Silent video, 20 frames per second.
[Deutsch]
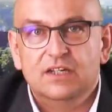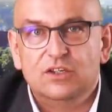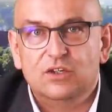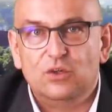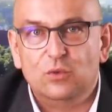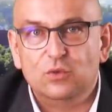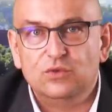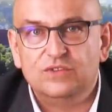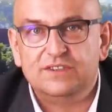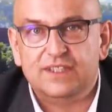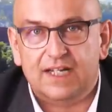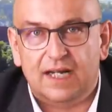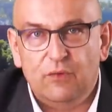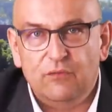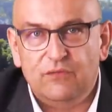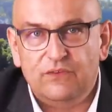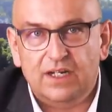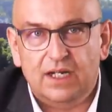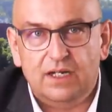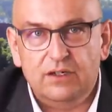groß
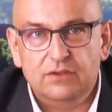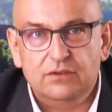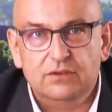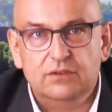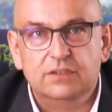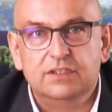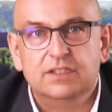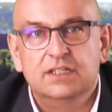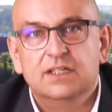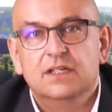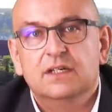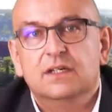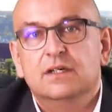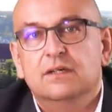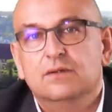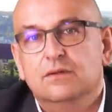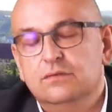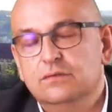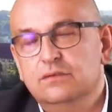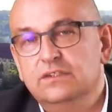draufgehauen hat
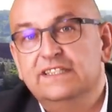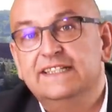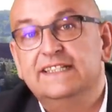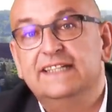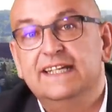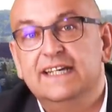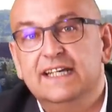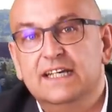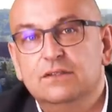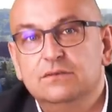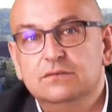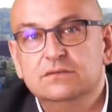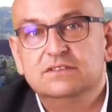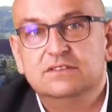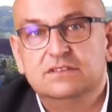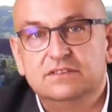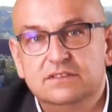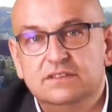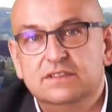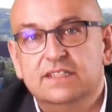und in der
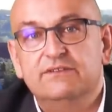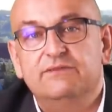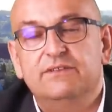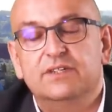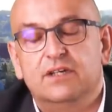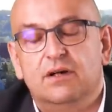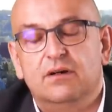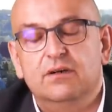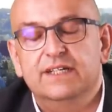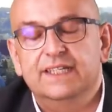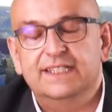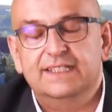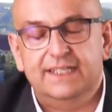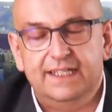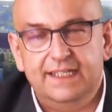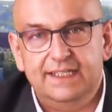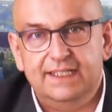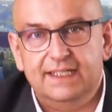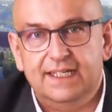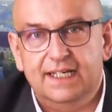uns in vergangenen
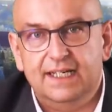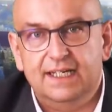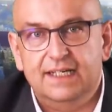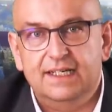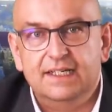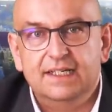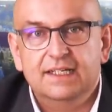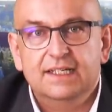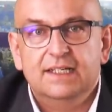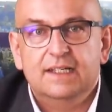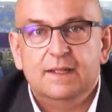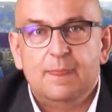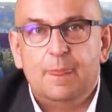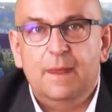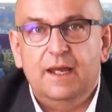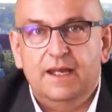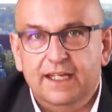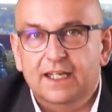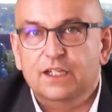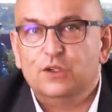Reden auch
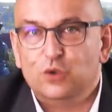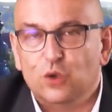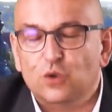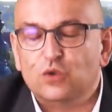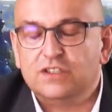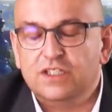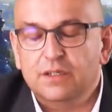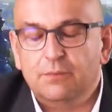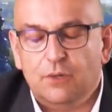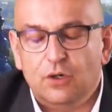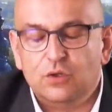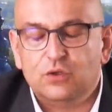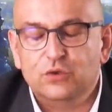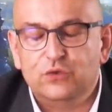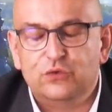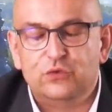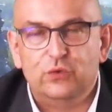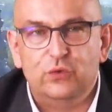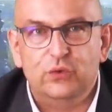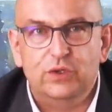der Herr Dr.
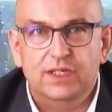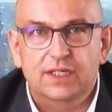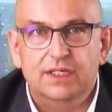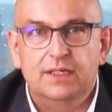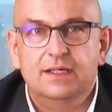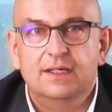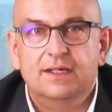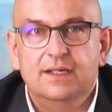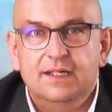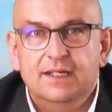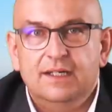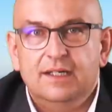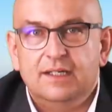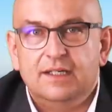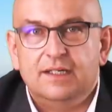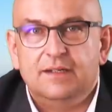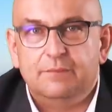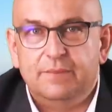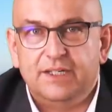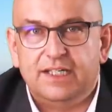Markus Söder,
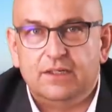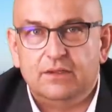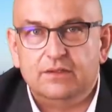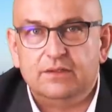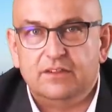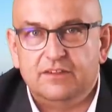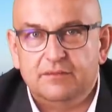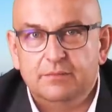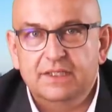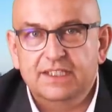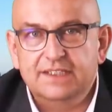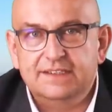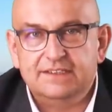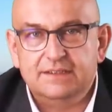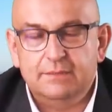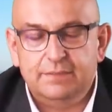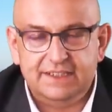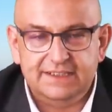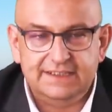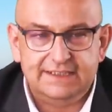bekannt als
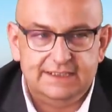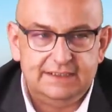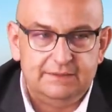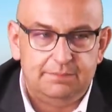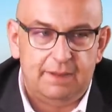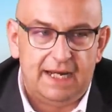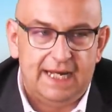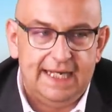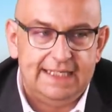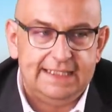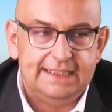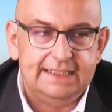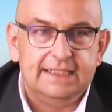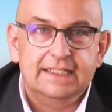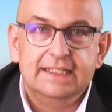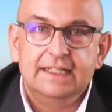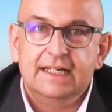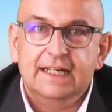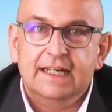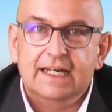Ministerpräsident Bayern,
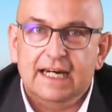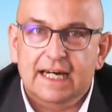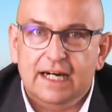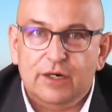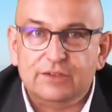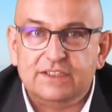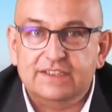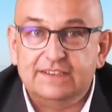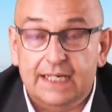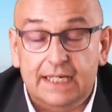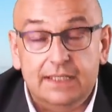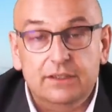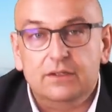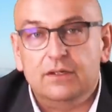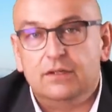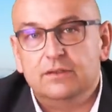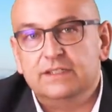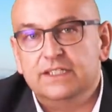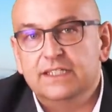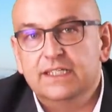auch das eine
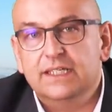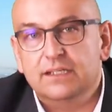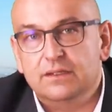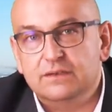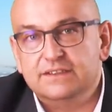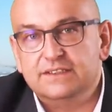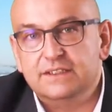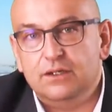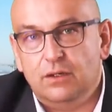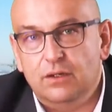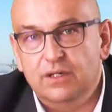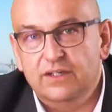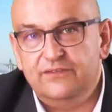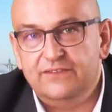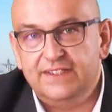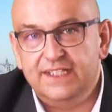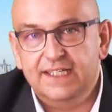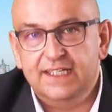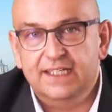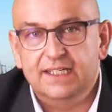oder andere, die ganze
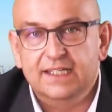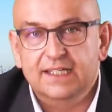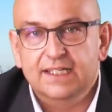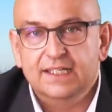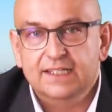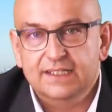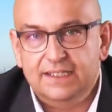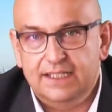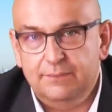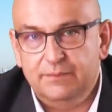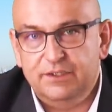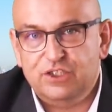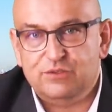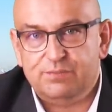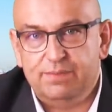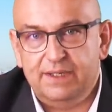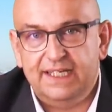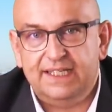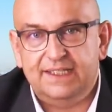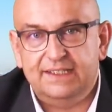AfD
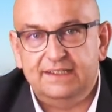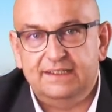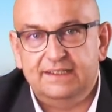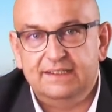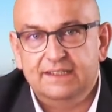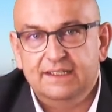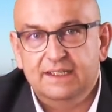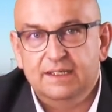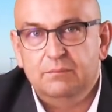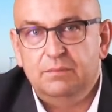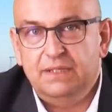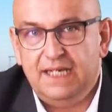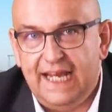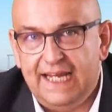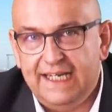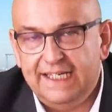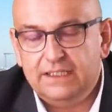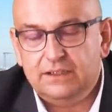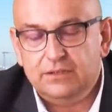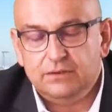dementsprechend
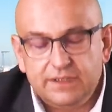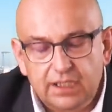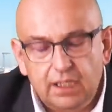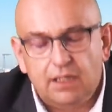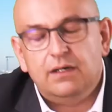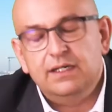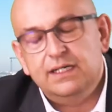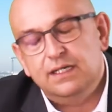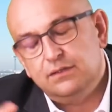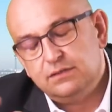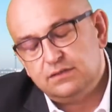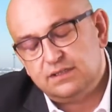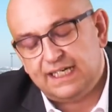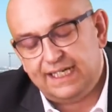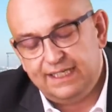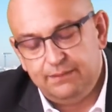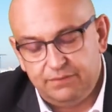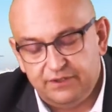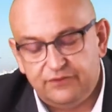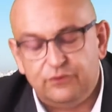beleidigt hat. Ja, er hat
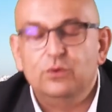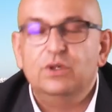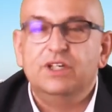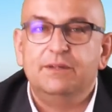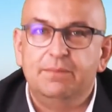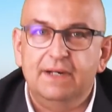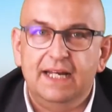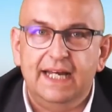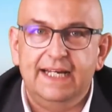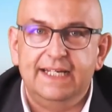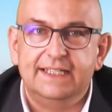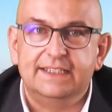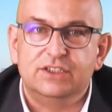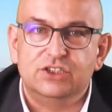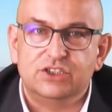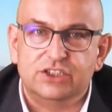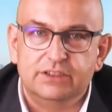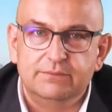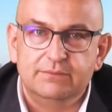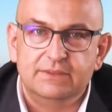keinen persönlich beleidigt, das
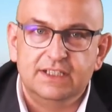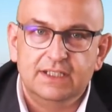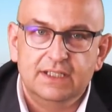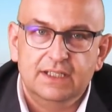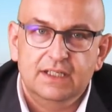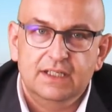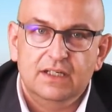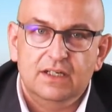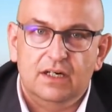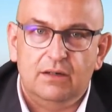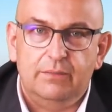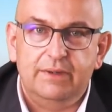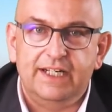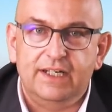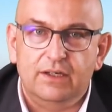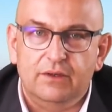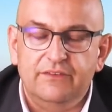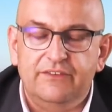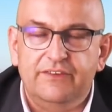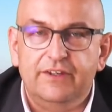stimmt, aber die
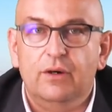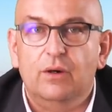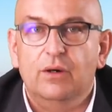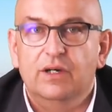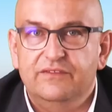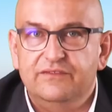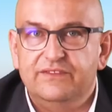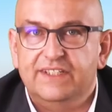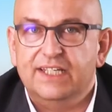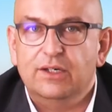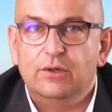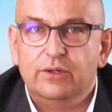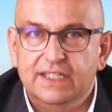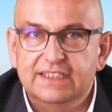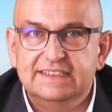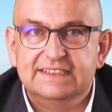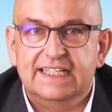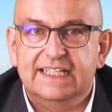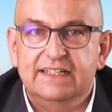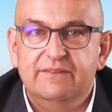ganze AfD hat
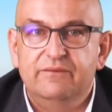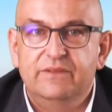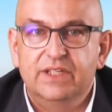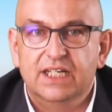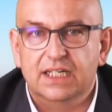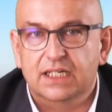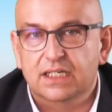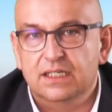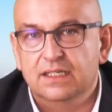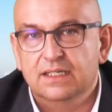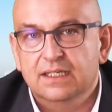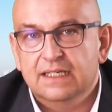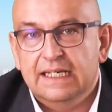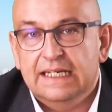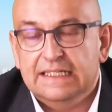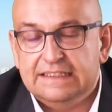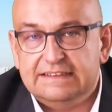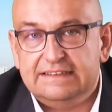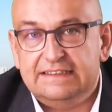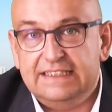in seinen Wirken
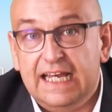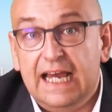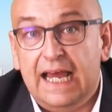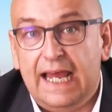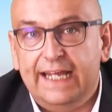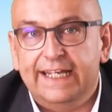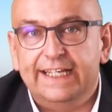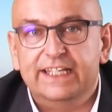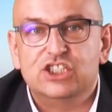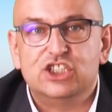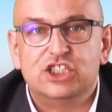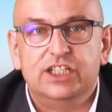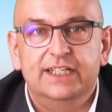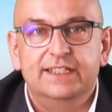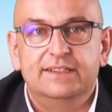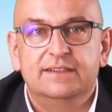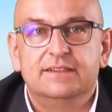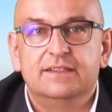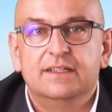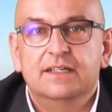sehr
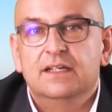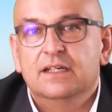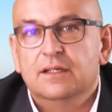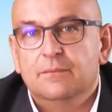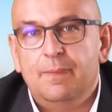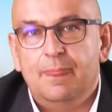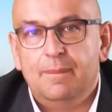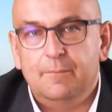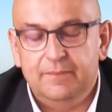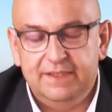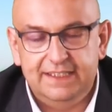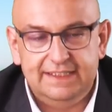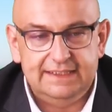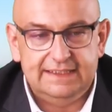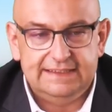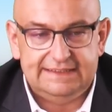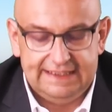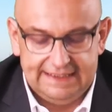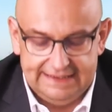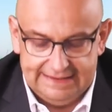eingeschränkt
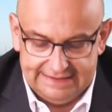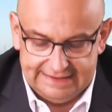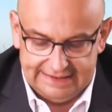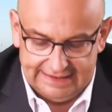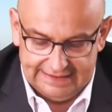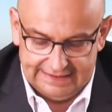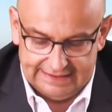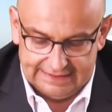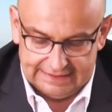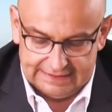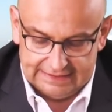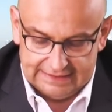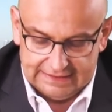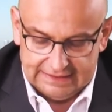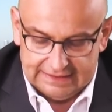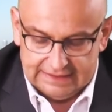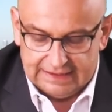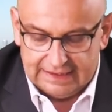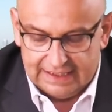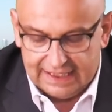mit seinen Reden.
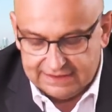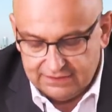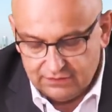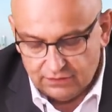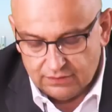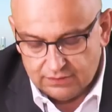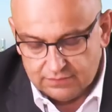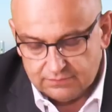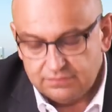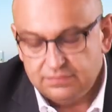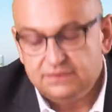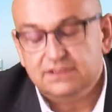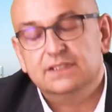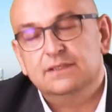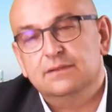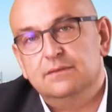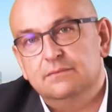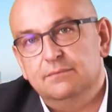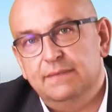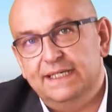Also
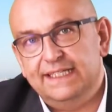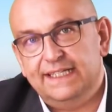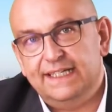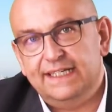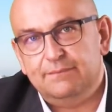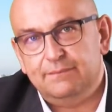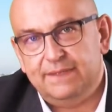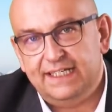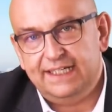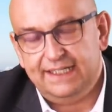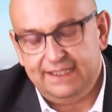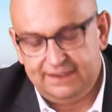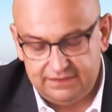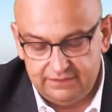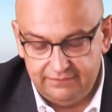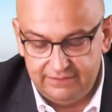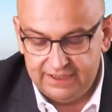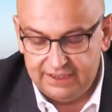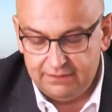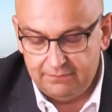meine, Rech meine
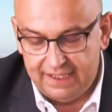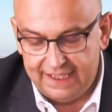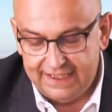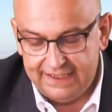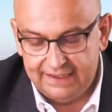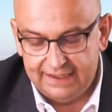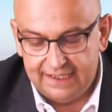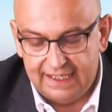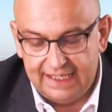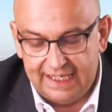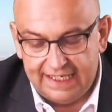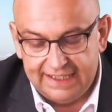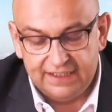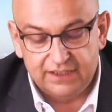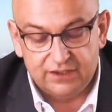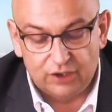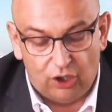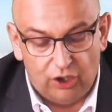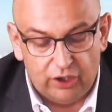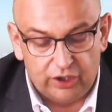Rechtsanwälte meinen, alleine
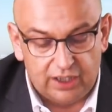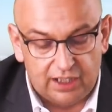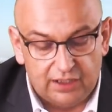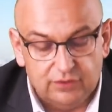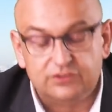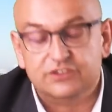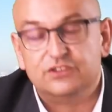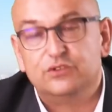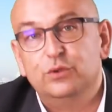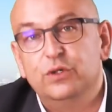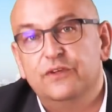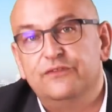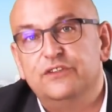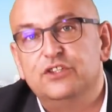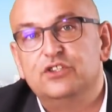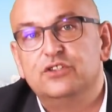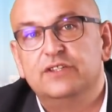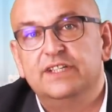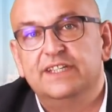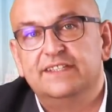daraus dürfte
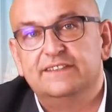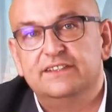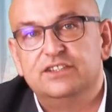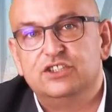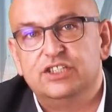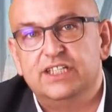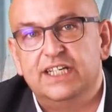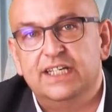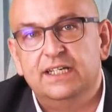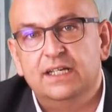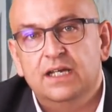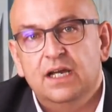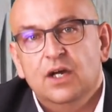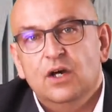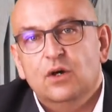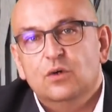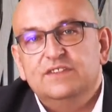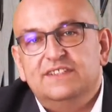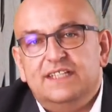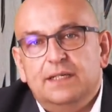schon nichts entstehen.
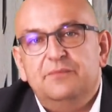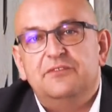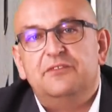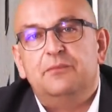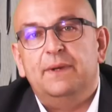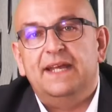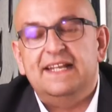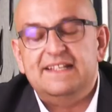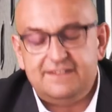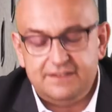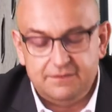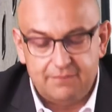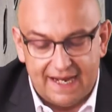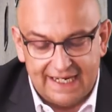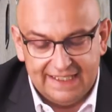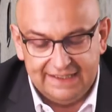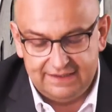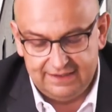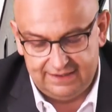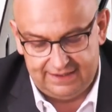Und selbst wenn sie
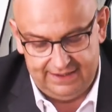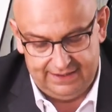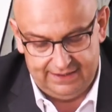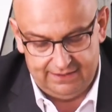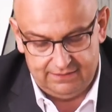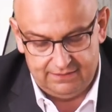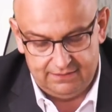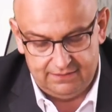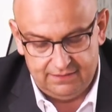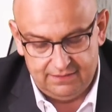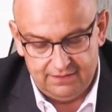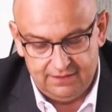weitergehen,